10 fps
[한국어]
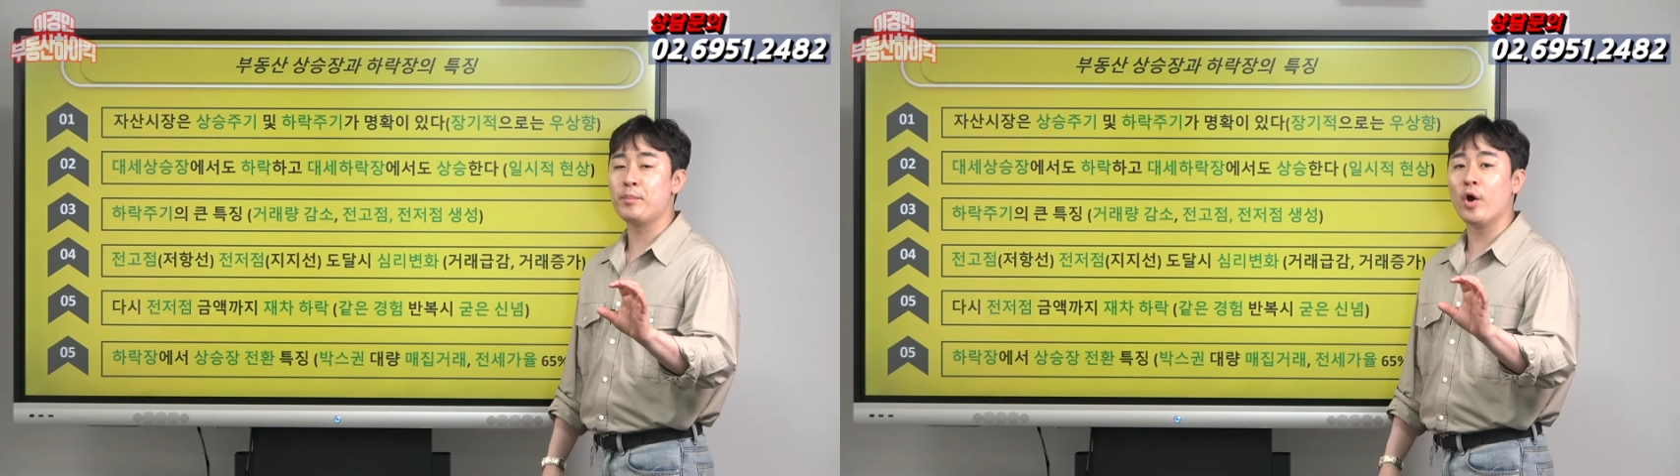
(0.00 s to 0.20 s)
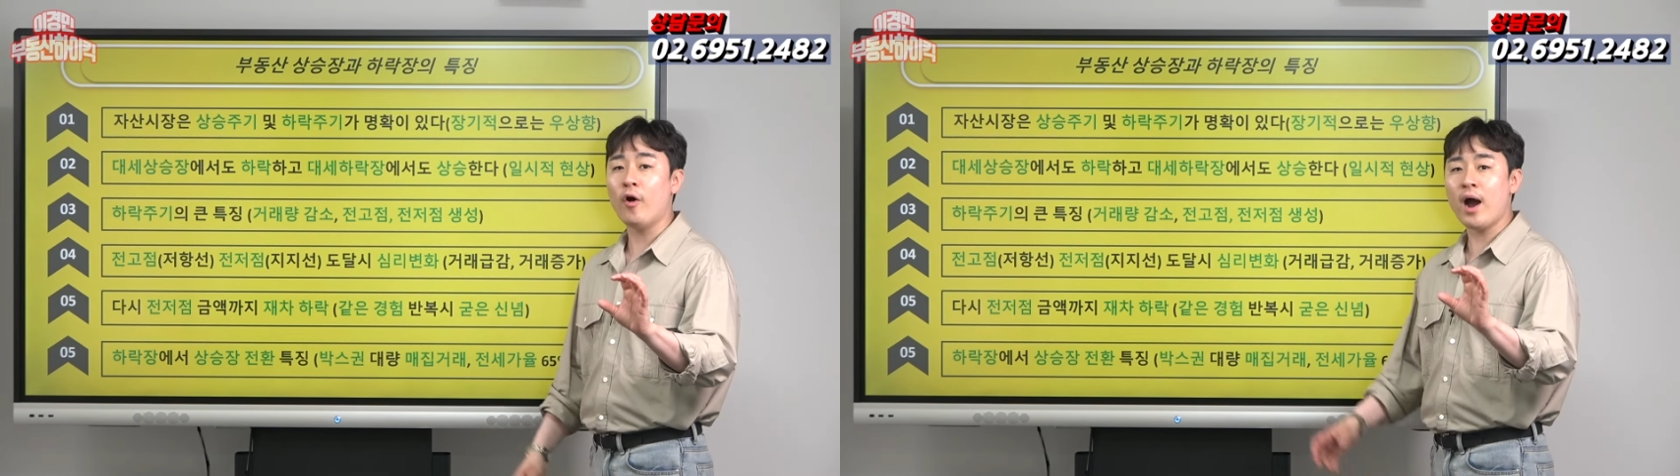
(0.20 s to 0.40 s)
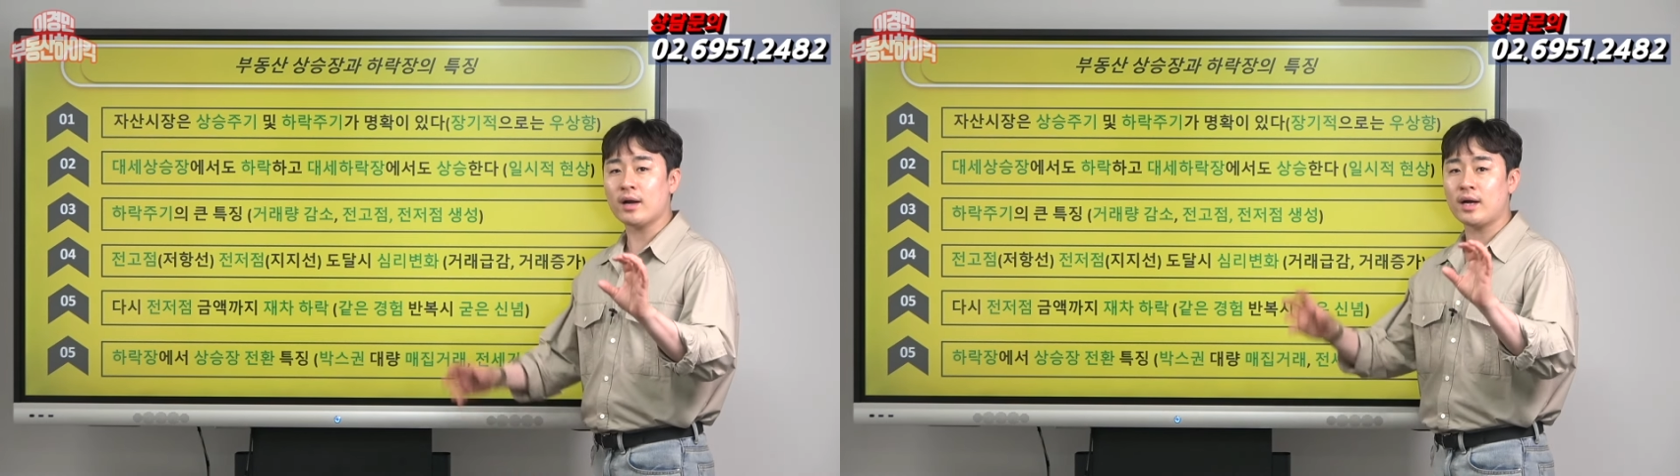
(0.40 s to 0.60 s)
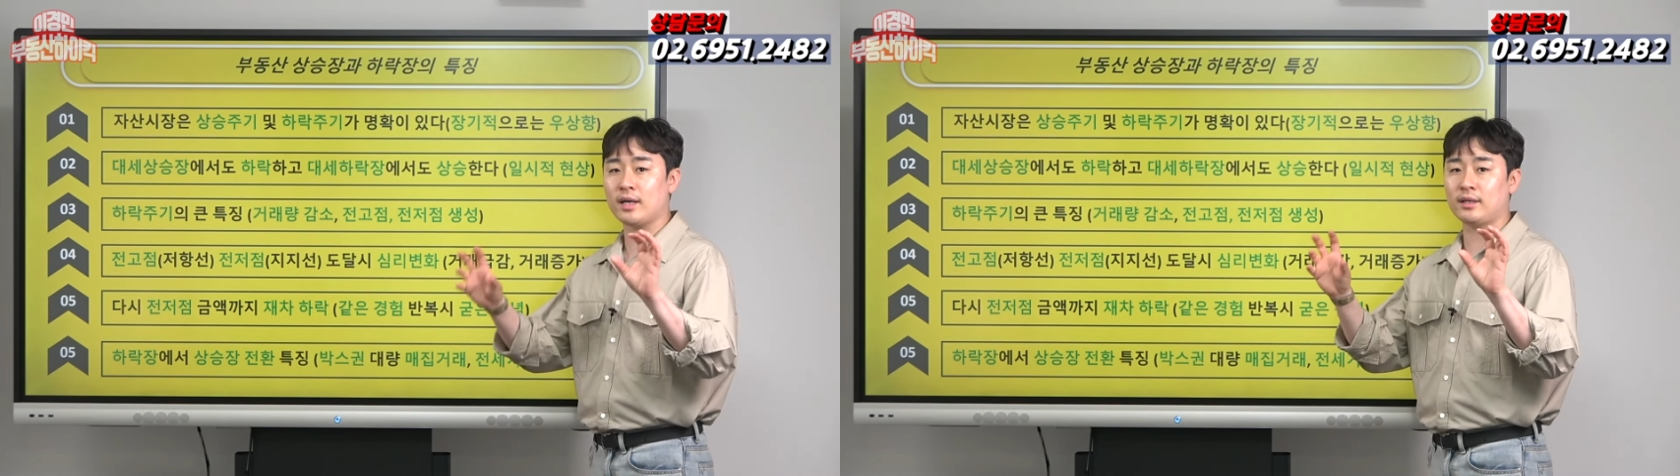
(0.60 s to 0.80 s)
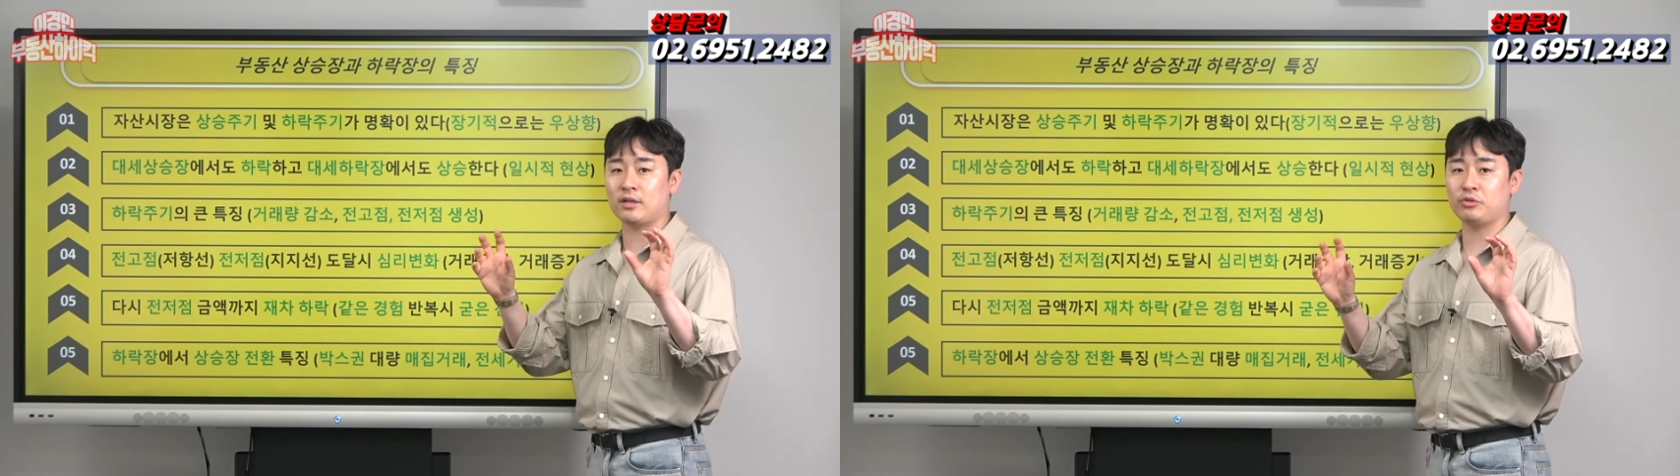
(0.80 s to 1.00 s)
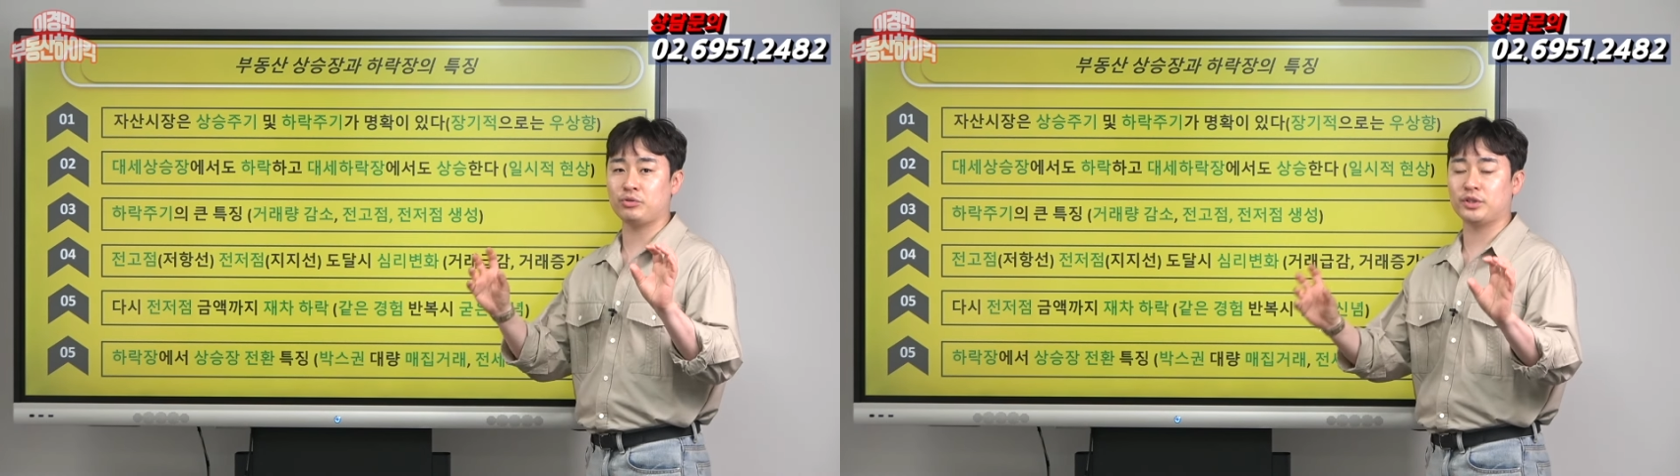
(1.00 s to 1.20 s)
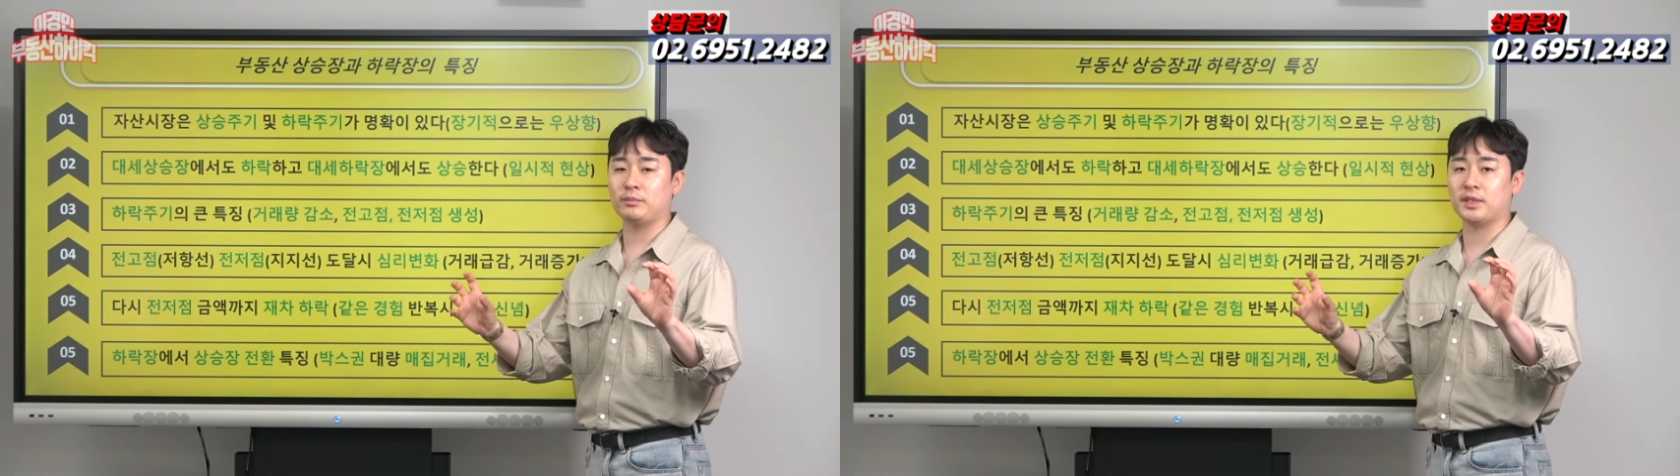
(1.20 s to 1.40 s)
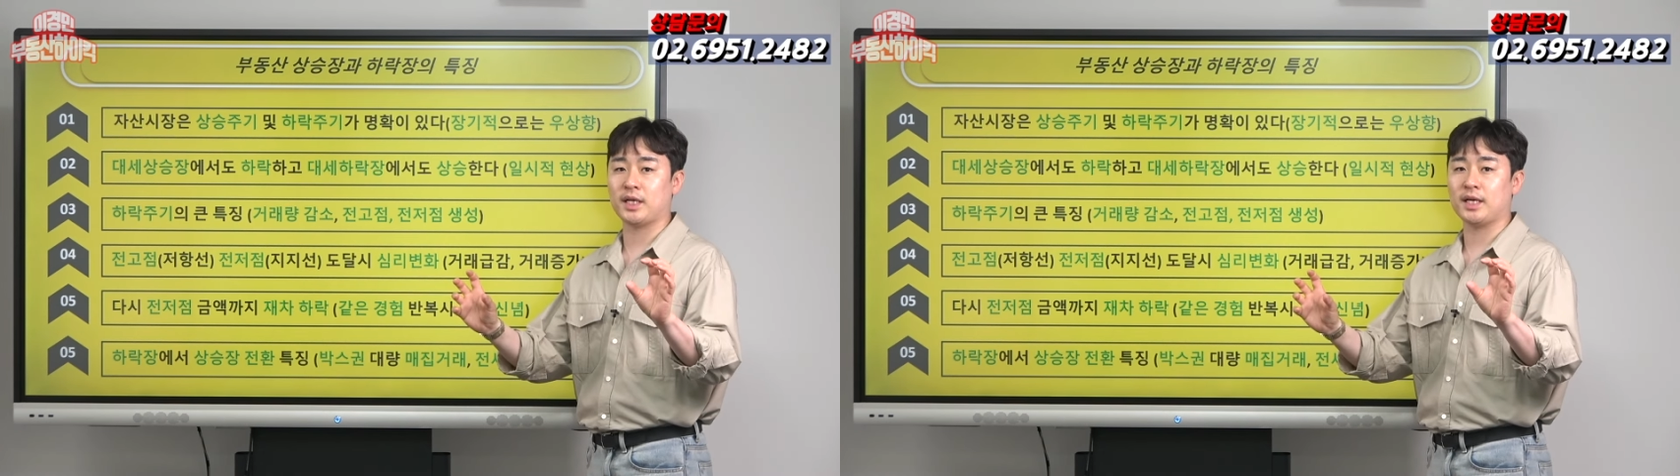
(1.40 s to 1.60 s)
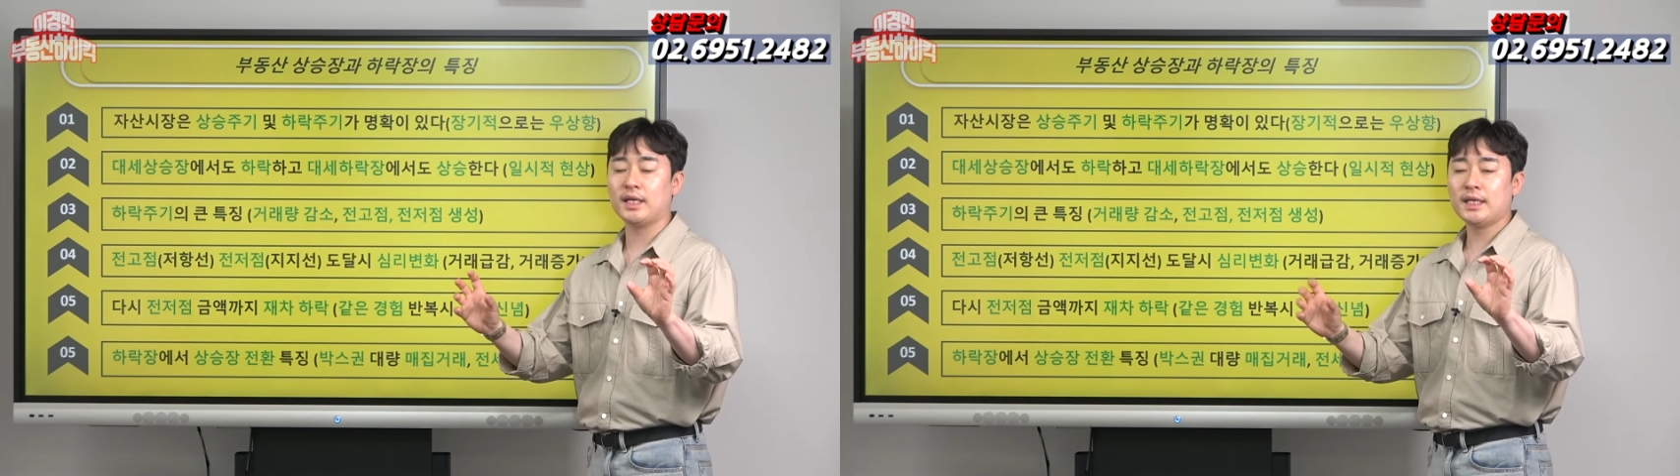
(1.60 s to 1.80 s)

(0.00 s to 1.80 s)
명확하게 나눠져 있습니다.